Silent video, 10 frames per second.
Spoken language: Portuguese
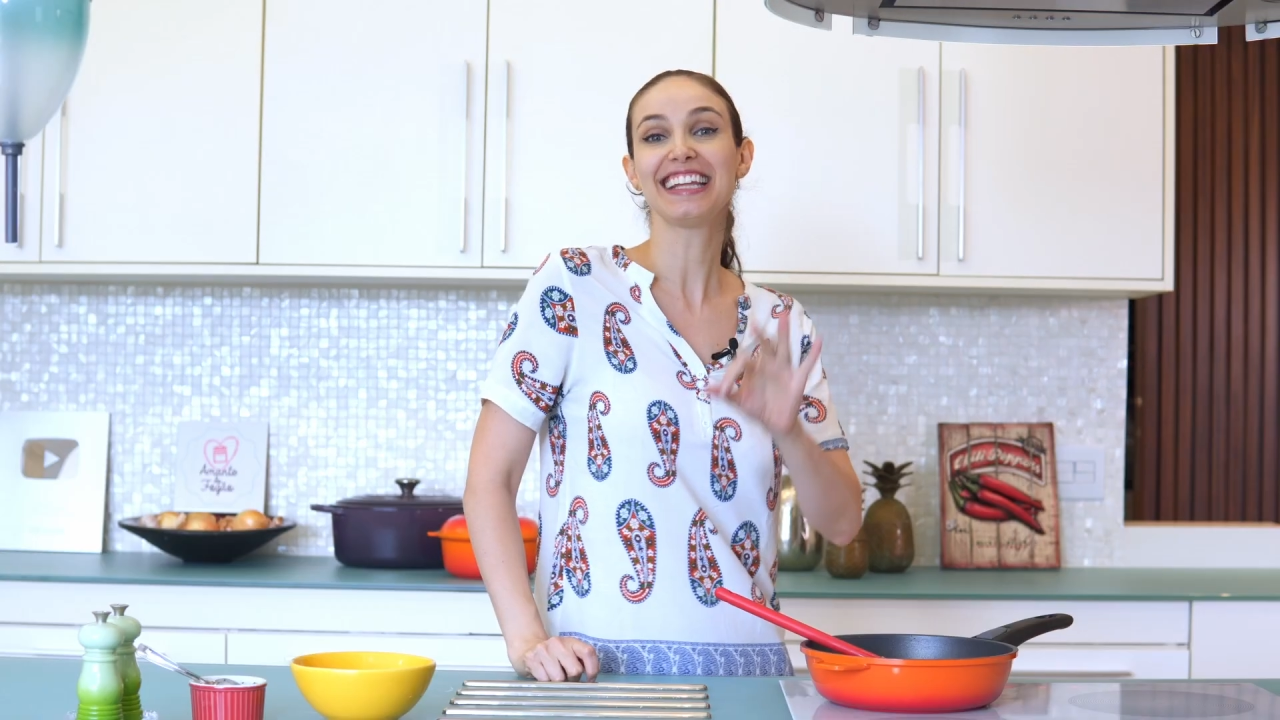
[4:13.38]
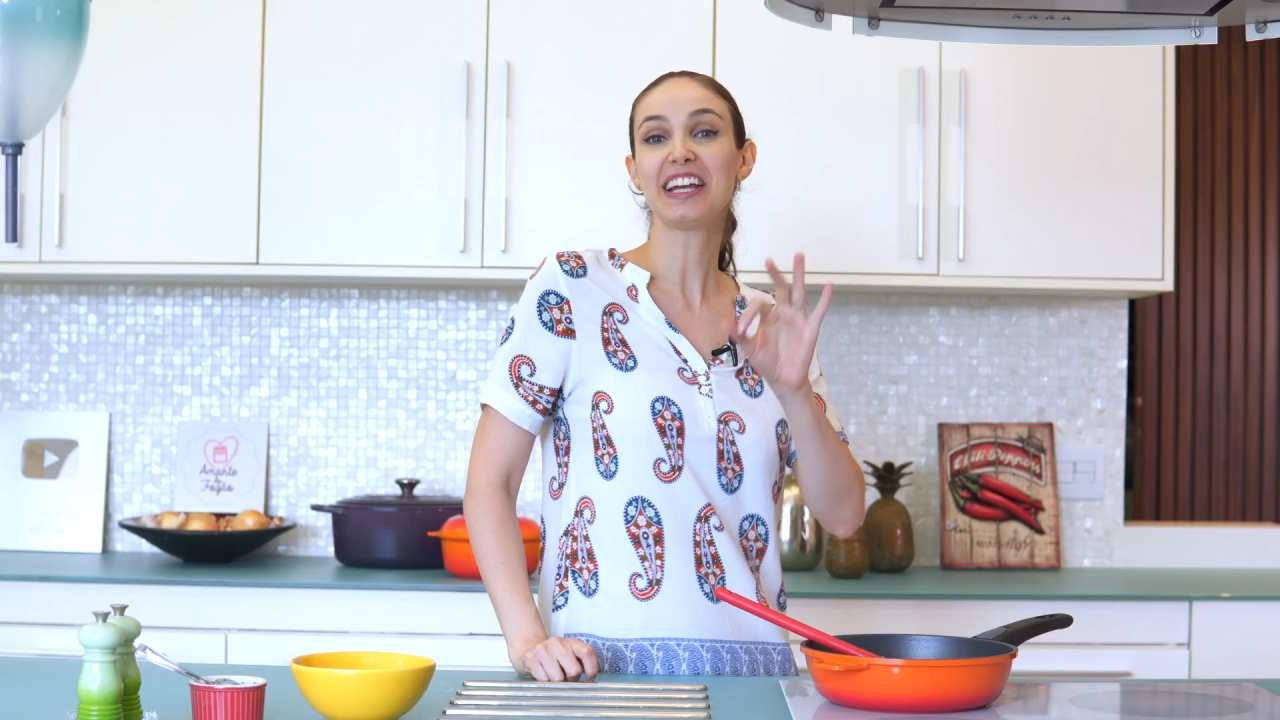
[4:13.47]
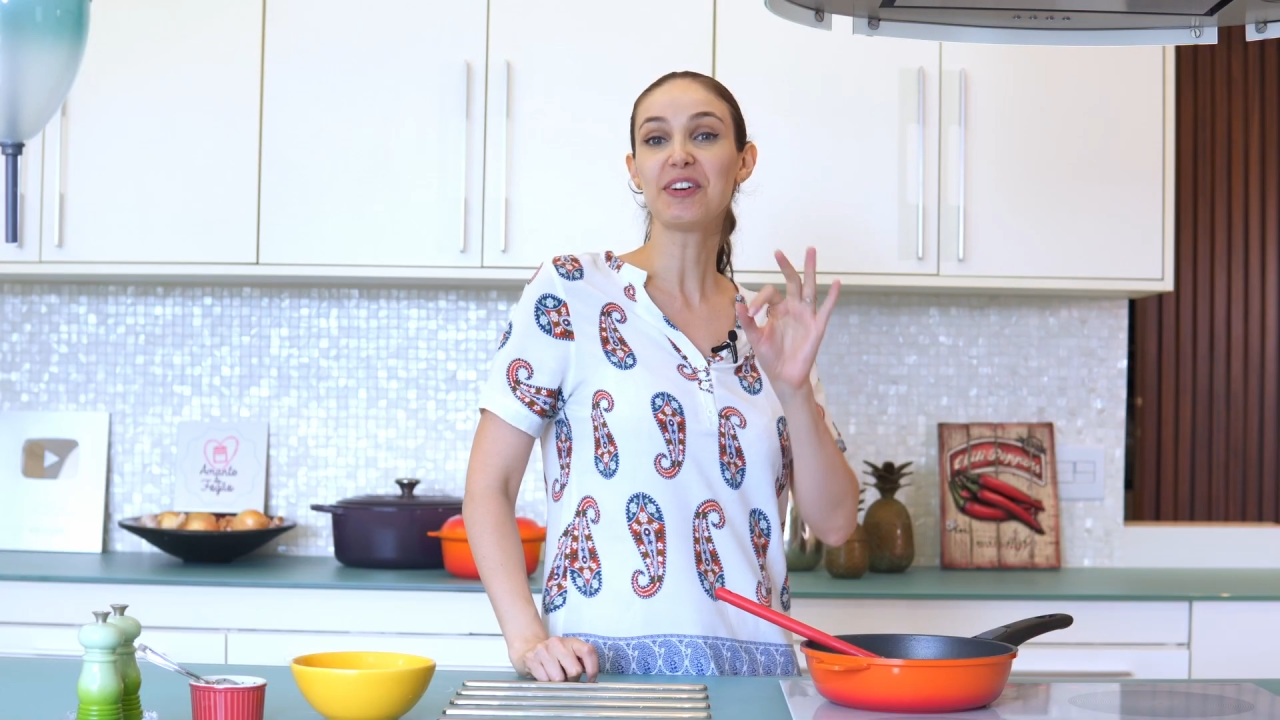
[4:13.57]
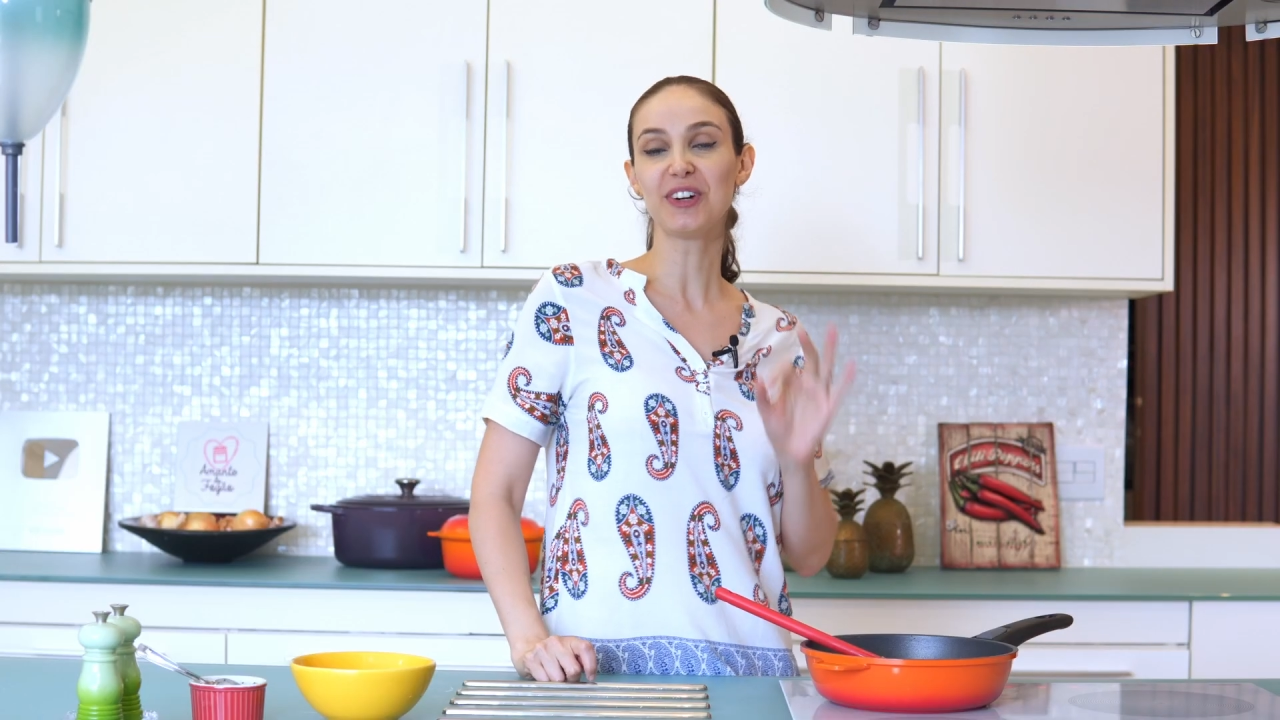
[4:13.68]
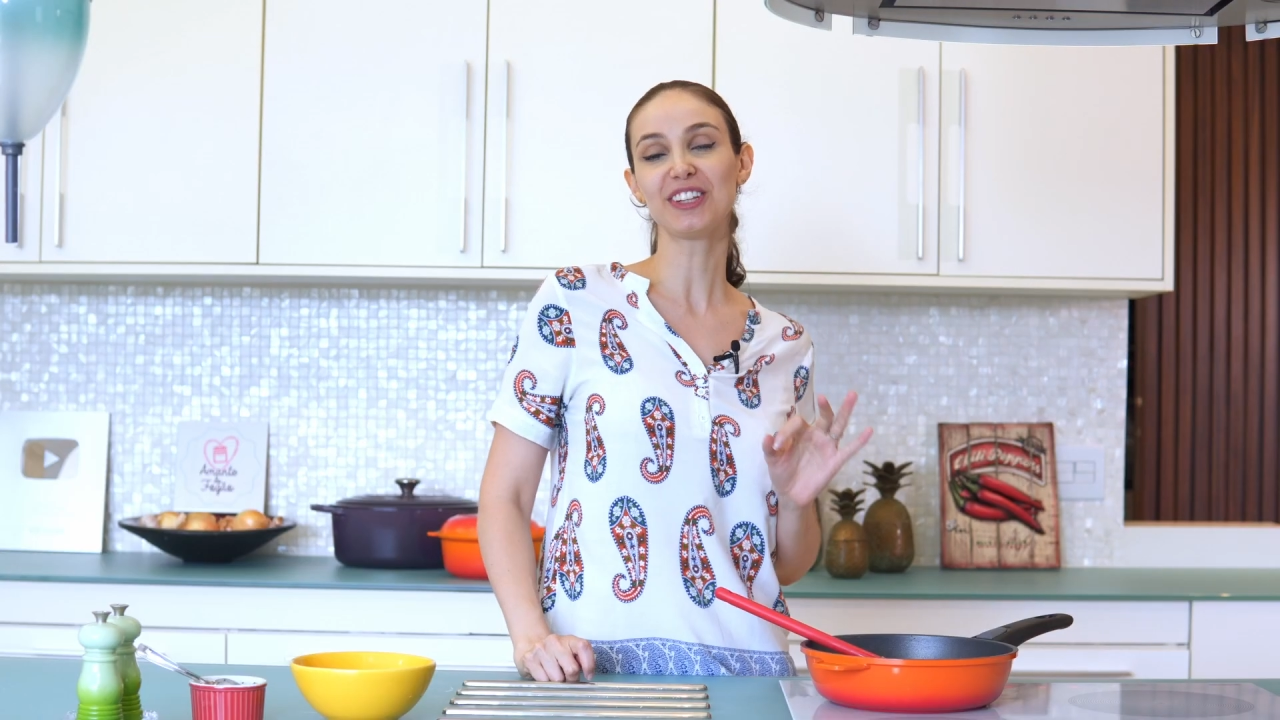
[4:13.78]

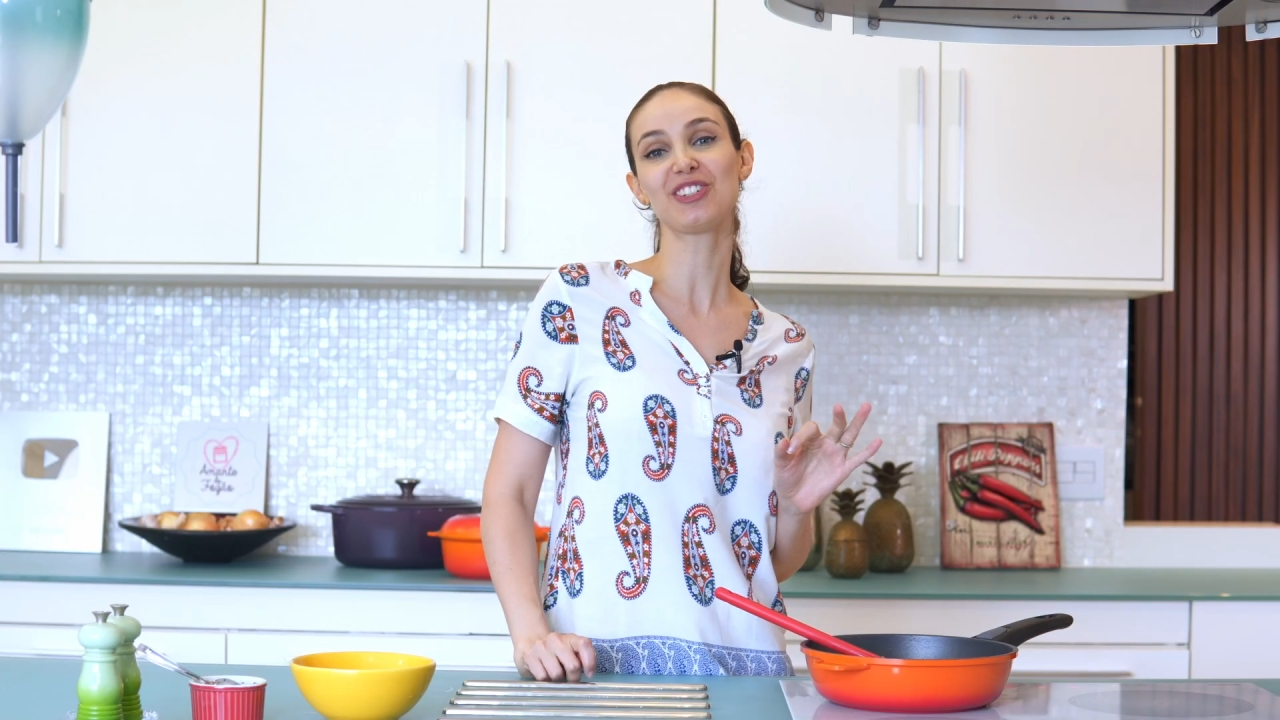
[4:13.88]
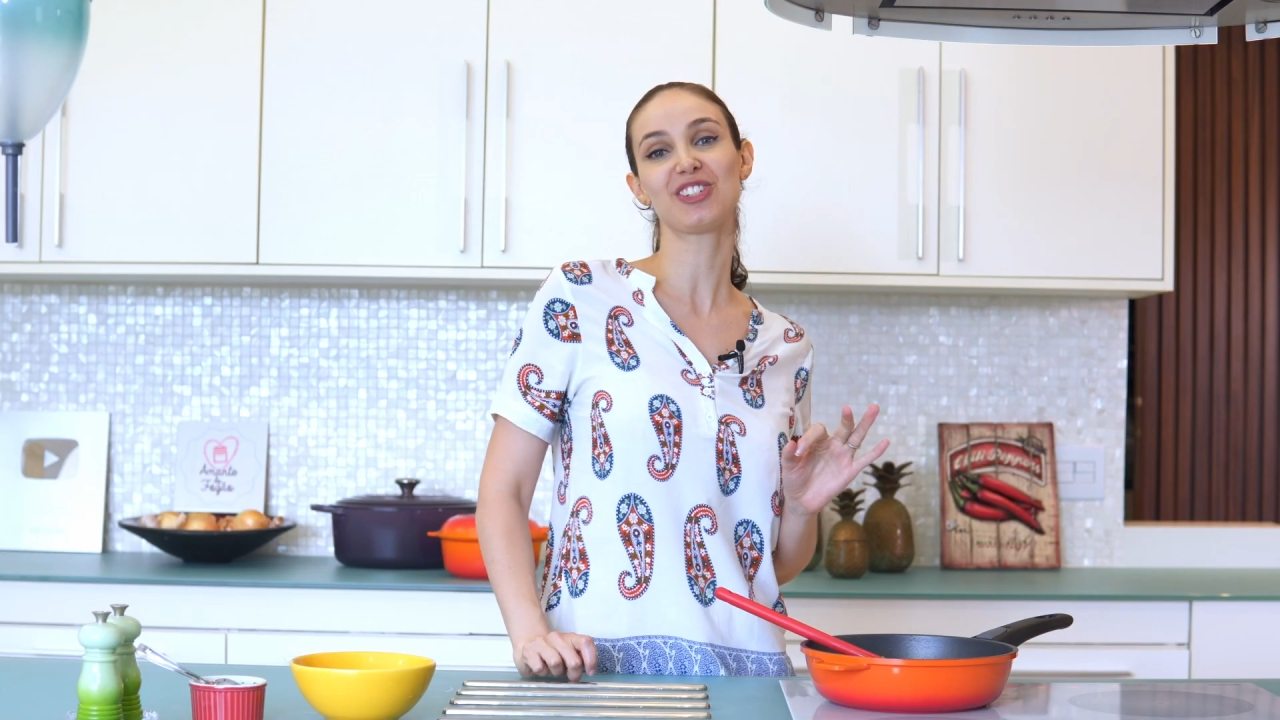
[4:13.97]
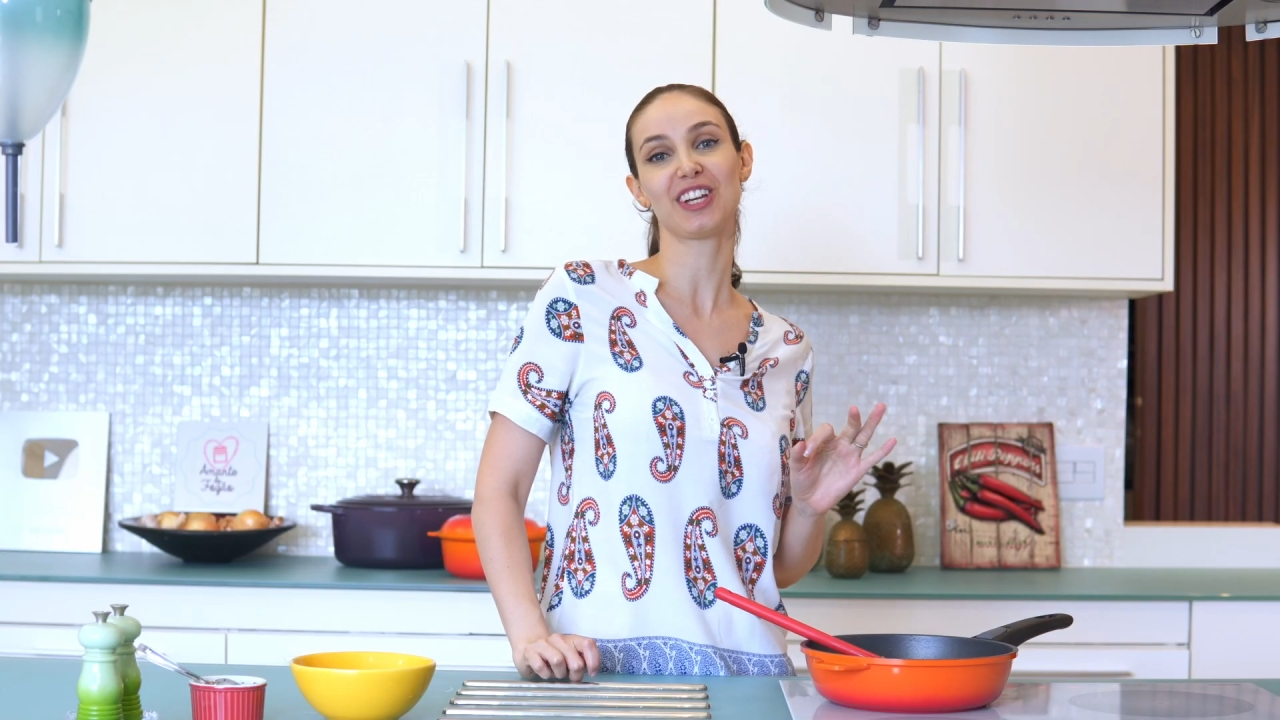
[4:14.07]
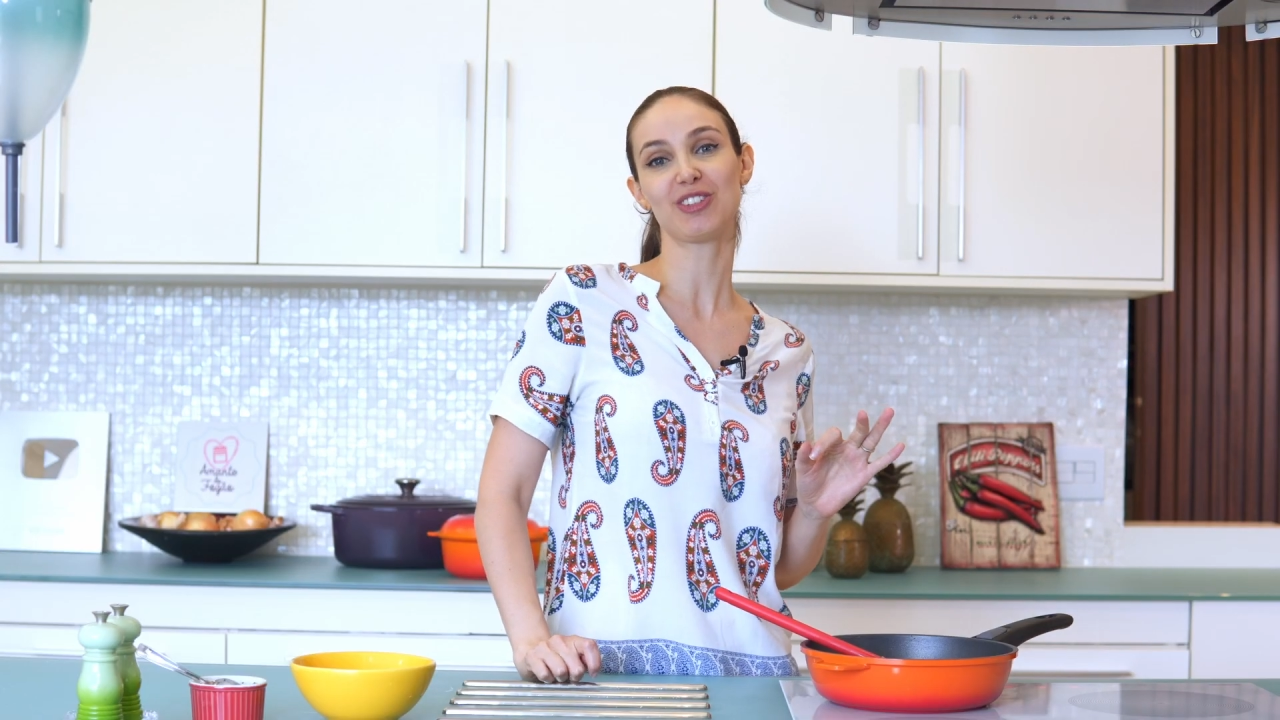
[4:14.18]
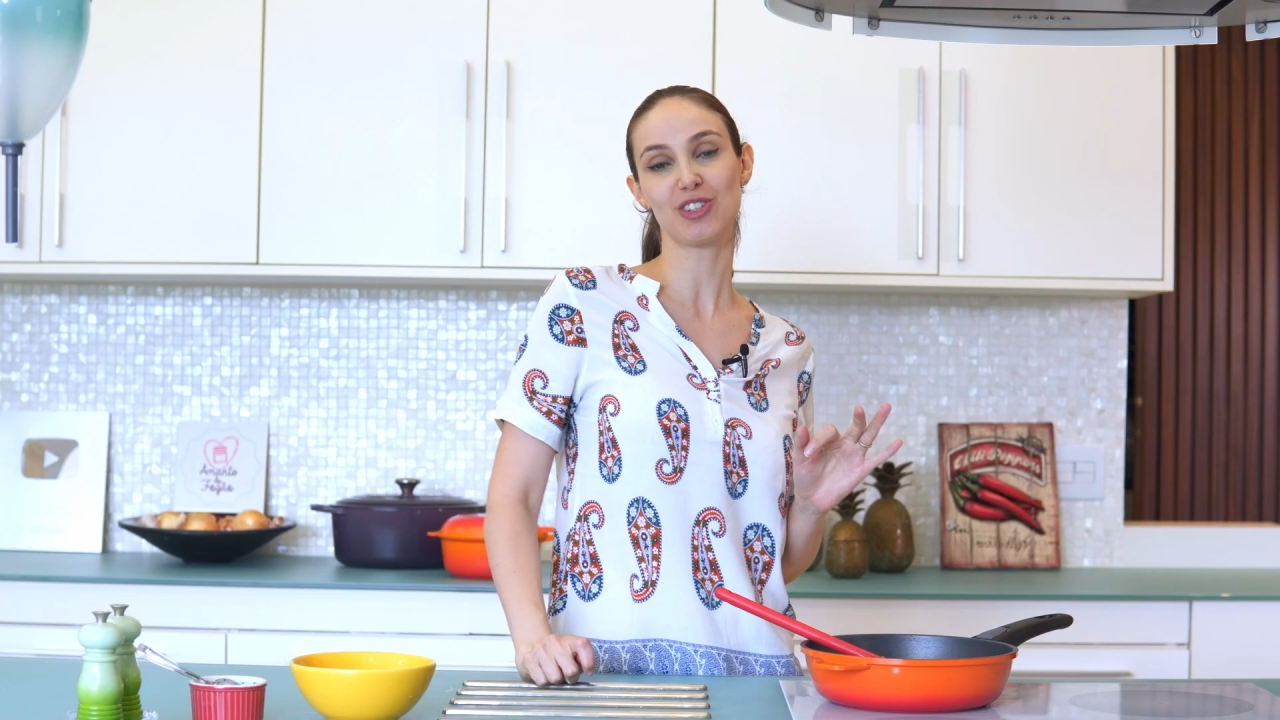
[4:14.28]
Tem um outro jeito